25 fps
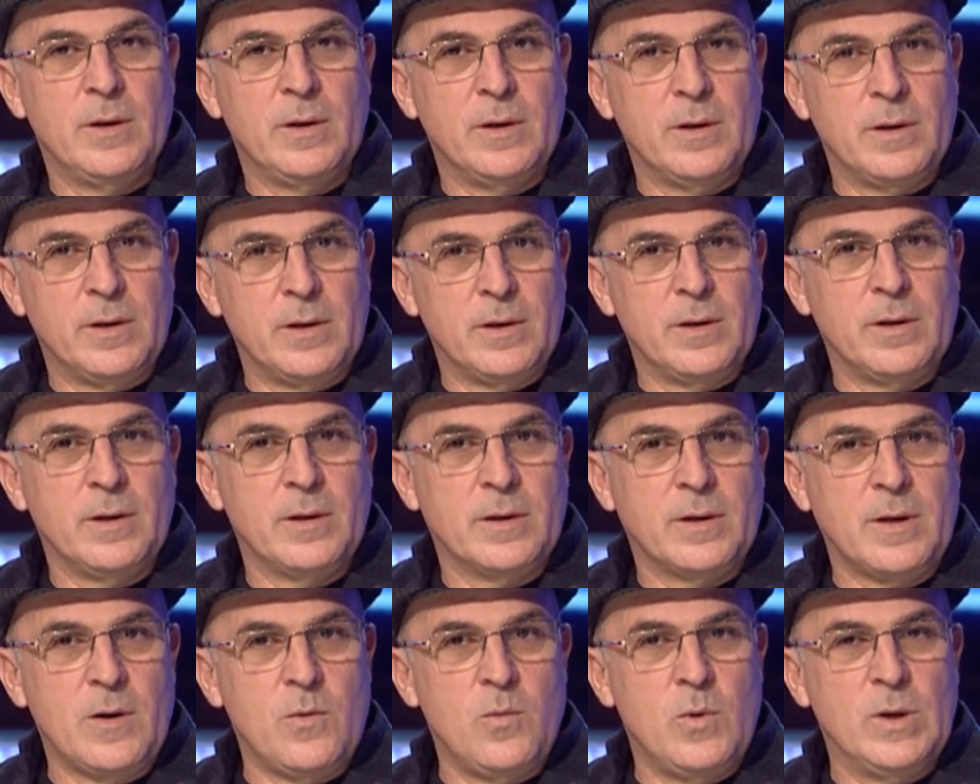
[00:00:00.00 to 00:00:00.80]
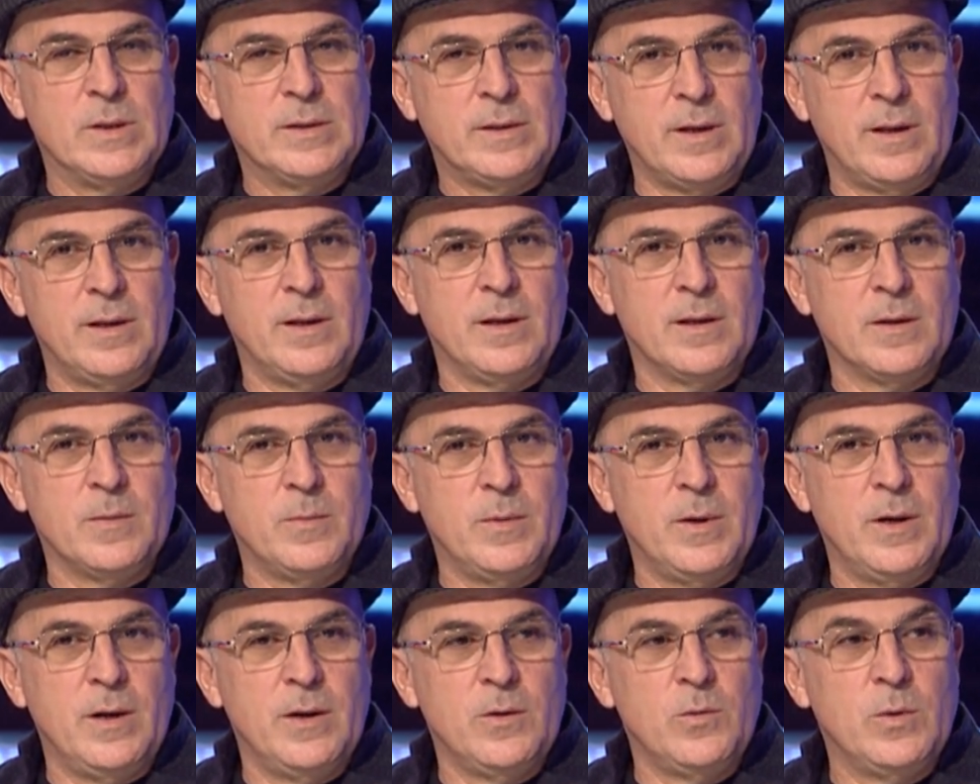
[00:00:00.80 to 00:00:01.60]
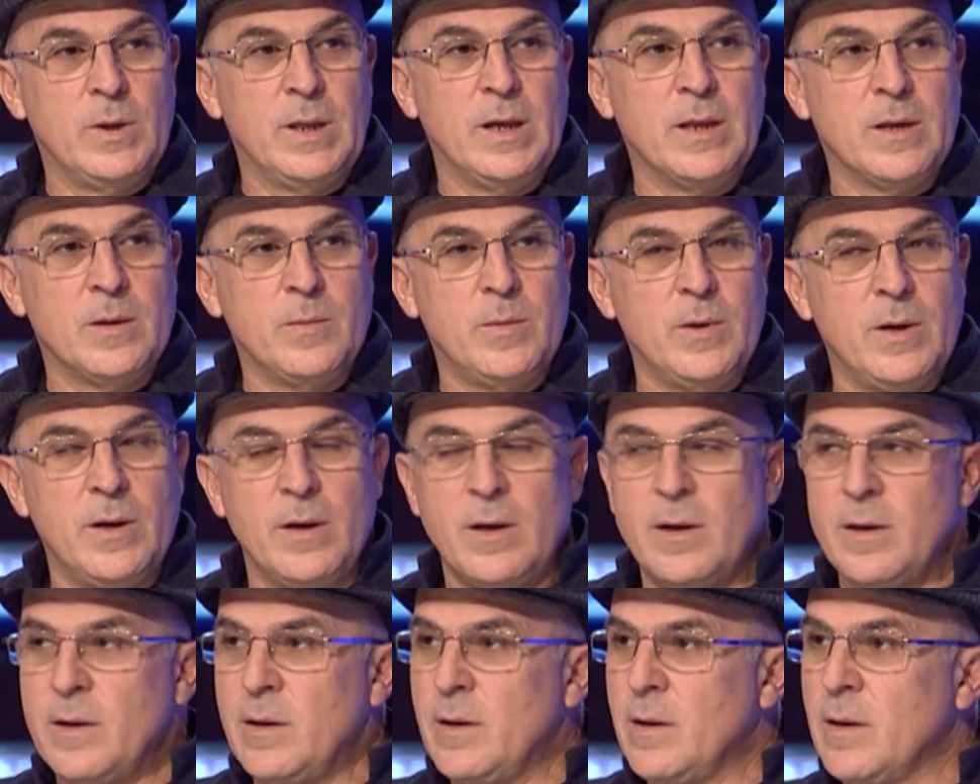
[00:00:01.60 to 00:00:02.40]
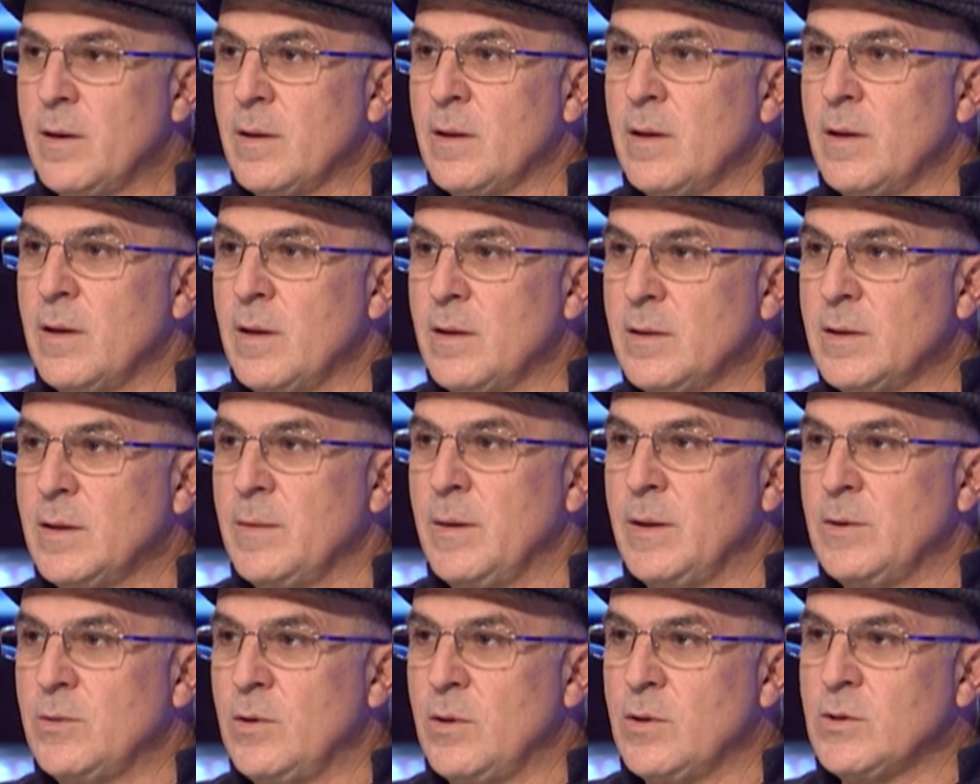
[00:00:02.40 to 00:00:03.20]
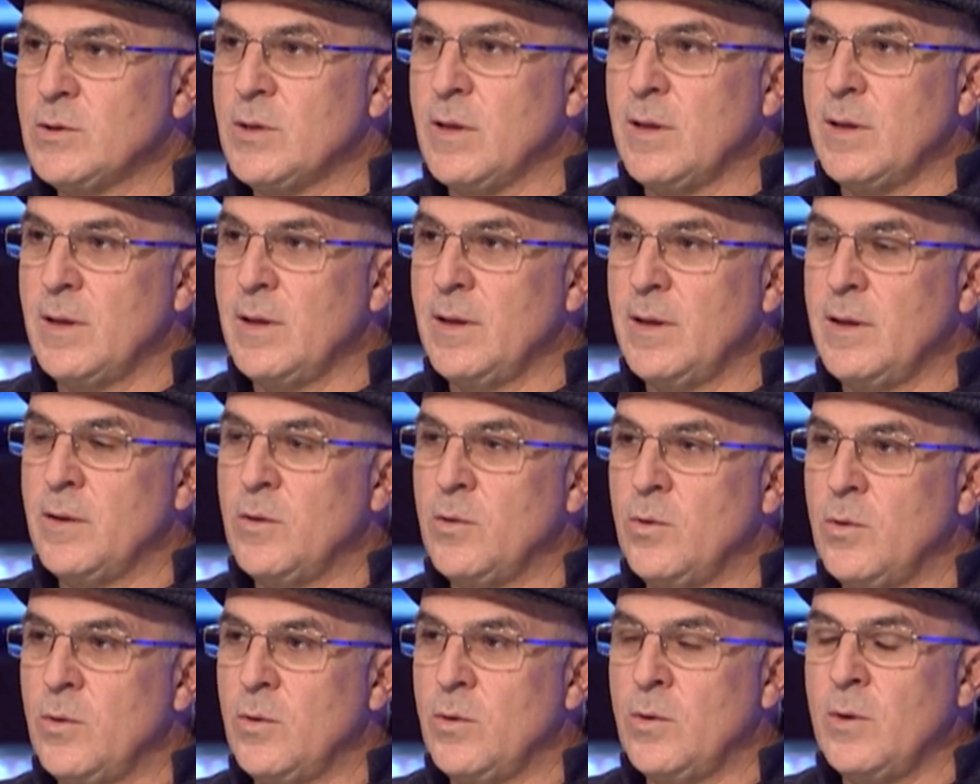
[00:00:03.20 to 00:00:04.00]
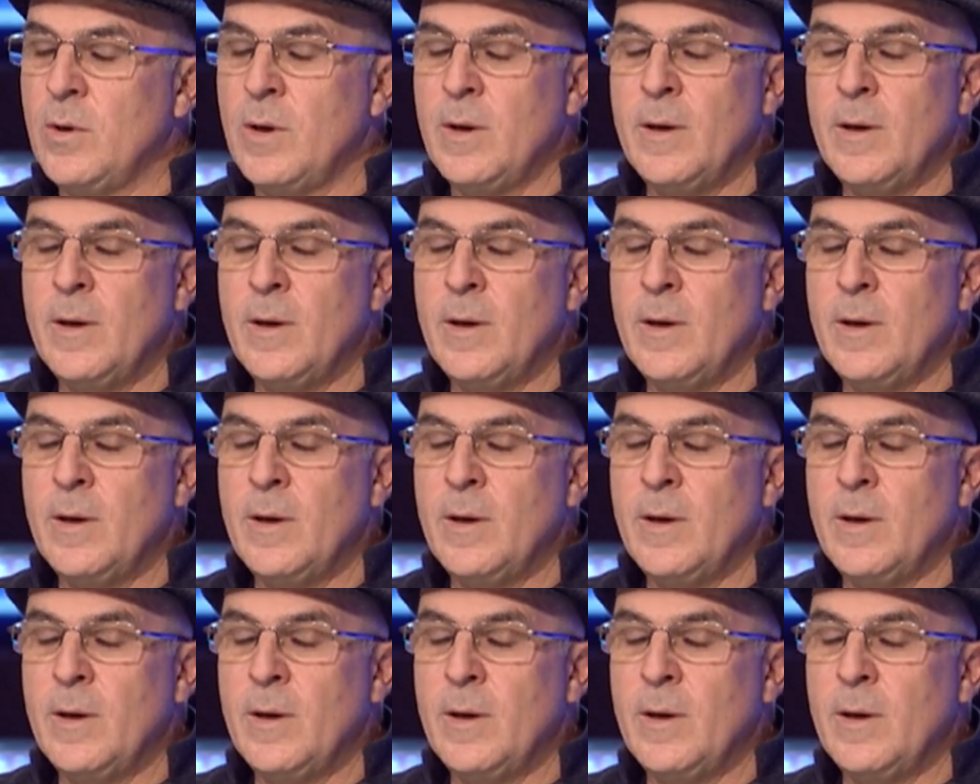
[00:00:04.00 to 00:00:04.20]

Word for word: إيه، كونت على العرباي والعرباي اذا انتبهت لشغله انه